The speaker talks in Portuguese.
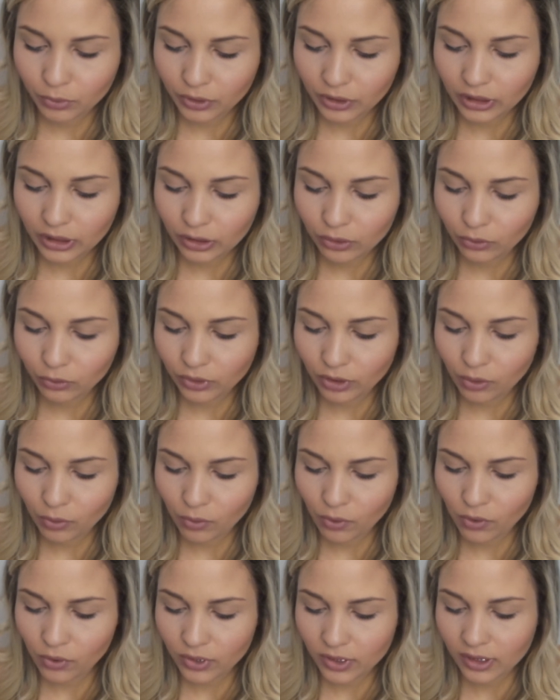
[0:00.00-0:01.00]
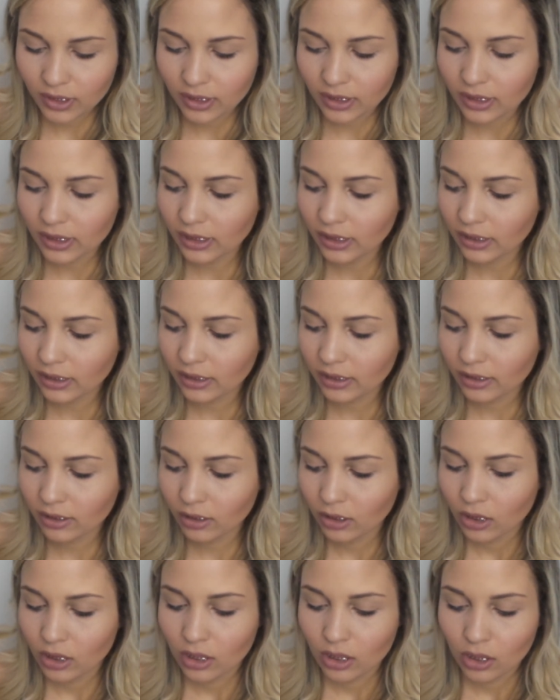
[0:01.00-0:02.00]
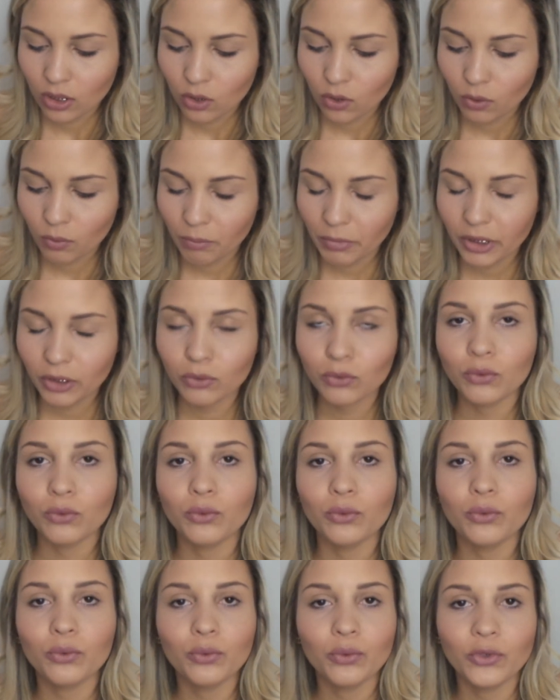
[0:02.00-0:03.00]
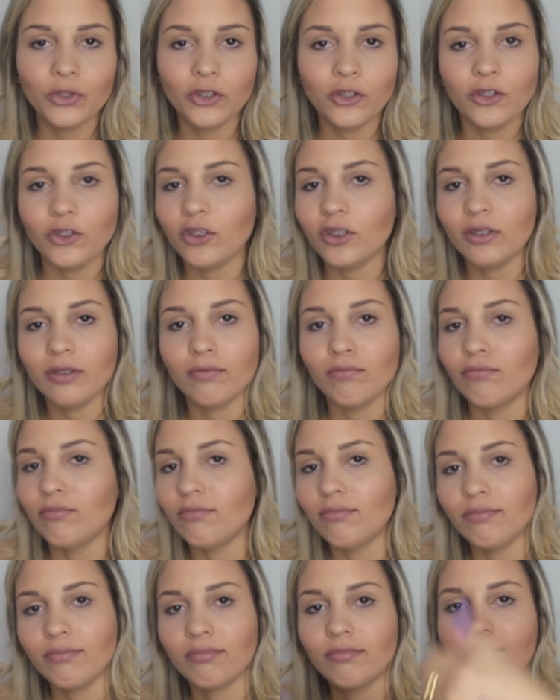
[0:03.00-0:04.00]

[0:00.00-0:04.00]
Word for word: bonito, que é um rosinha, um meio nude, um,